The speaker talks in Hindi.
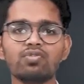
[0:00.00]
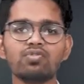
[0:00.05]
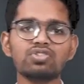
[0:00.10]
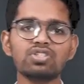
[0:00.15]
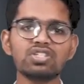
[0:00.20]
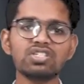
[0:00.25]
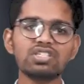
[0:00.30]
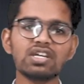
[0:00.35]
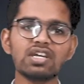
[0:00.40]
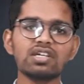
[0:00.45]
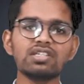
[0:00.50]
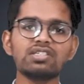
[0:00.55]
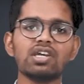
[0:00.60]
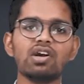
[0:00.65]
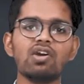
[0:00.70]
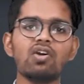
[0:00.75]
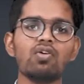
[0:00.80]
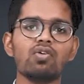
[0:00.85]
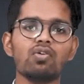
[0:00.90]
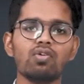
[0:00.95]
उसी जगह
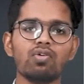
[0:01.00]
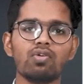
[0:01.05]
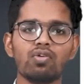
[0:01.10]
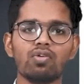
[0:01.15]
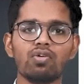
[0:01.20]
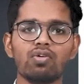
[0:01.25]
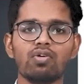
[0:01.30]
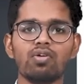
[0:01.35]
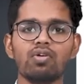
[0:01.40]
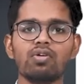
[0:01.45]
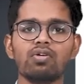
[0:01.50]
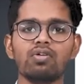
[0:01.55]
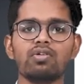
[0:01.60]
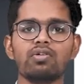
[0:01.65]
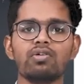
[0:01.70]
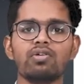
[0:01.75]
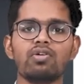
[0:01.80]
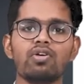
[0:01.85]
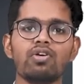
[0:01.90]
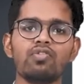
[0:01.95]
जाओ
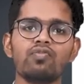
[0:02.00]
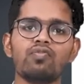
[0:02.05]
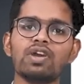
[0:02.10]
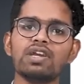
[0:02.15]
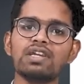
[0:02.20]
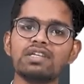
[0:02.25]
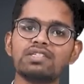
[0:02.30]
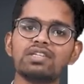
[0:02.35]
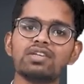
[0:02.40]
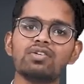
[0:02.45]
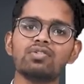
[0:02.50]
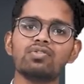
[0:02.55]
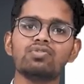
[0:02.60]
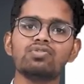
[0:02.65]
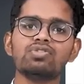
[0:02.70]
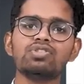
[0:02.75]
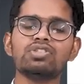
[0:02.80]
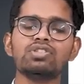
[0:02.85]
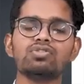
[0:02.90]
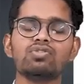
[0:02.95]
और वहीं से उन
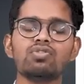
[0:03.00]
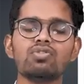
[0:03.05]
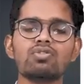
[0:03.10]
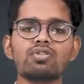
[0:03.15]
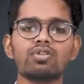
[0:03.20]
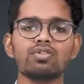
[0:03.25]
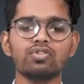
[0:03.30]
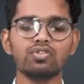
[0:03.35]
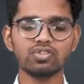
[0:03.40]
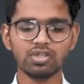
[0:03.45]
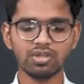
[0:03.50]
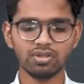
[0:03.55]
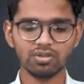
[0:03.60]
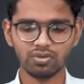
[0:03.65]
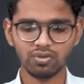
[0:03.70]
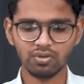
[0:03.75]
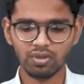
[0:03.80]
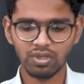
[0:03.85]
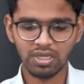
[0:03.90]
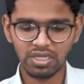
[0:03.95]
चीज़ों को क्लोज कर
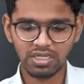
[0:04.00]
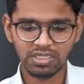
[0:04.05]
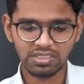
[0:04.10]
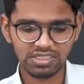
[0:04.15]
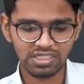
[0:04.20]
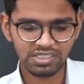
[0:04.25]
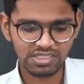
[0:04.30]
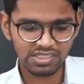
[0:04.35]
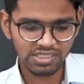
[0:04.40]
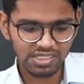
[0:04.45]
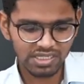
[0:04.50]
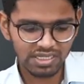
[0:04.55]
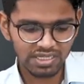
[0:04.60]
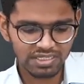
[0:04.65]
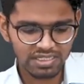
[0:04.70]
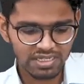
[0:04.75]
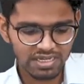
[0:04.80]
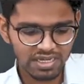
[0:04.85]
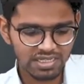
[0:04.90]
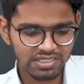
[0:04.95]
दो जैसे कि
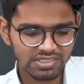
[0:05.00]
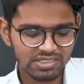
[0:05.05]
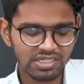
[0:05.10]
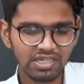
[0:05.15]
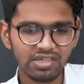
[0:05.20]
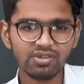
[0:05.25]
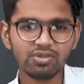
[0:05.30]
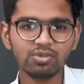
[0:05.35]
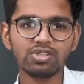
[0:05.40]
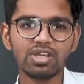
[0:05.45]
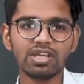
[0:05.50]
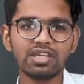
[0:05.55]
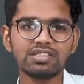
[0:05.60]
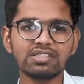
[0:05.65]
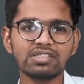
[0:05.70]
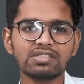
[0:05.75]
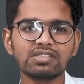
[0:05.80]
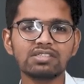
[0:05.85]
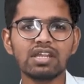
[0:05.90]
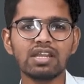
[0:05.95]
लिए लेजर है कुछ
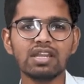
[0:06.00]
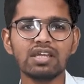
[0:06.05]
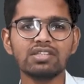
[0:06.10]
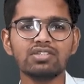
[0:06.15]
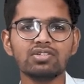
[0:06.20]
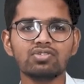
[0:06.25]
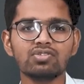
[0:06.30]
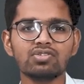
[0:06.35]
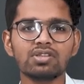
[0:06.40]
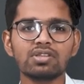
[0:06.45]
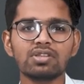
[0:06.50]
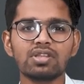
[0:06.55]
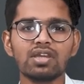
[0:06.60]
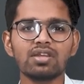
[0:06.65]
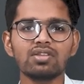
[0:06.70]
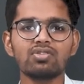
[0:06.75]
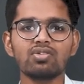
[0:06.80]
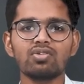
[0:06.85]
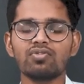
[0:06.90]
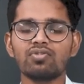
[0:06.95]
एसेट्स का लेजर हो सकता है
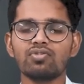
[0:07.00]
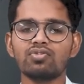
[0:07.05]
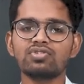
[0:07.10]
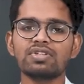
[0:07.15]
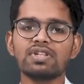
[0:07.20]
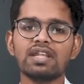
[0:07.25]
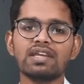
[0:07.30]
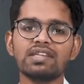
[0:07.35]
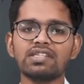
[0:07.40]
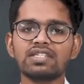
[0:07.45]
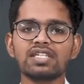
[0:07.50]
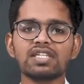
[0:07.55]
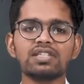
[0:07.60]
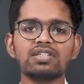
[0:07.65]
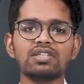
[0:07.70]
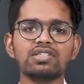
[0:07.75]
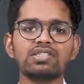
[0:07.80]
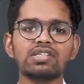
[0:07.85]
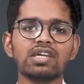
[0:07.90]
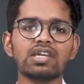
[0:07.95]
तो उस लेजर के
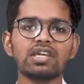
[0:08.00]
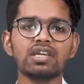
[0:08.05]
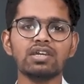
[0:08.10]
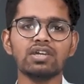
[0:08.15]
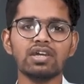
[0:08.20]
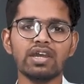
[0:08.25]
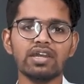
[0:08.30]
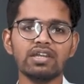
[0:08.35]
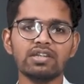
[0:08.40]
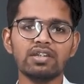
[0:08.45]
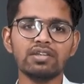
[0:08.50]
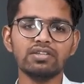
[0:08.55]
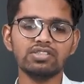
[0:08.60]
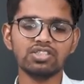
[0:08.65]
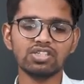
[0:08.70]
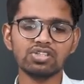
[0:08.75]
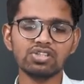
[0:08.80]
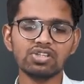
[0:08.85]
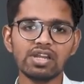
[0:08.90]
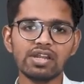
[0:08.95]
अंदर जाके
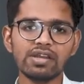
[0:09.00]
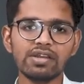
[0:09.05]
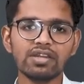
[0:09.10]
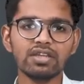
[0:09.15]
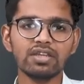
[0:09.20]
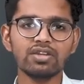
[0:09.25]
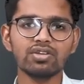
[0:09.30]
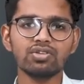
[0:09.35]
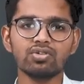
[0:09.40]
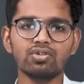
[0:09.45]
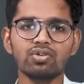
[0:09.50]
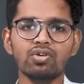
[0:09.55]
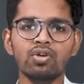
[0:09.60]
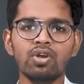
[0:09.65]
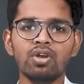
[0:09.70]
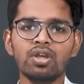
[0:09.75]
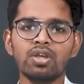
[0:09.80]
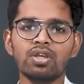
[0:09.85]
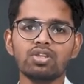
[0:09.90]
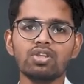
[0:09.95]
जर्नल एंट्री कर दो
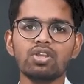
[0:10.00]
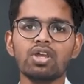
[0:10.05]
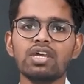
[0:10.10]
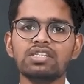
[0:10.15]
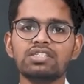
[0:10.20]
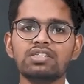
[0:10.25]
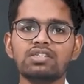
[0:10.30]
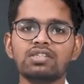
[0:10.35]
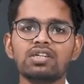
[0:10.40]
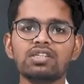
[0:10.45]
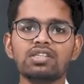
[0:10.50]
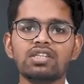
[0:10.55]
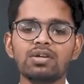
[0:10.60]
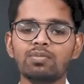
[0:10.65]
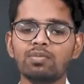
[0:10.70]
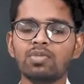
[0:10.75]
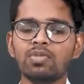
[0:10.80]
एसेट खत्म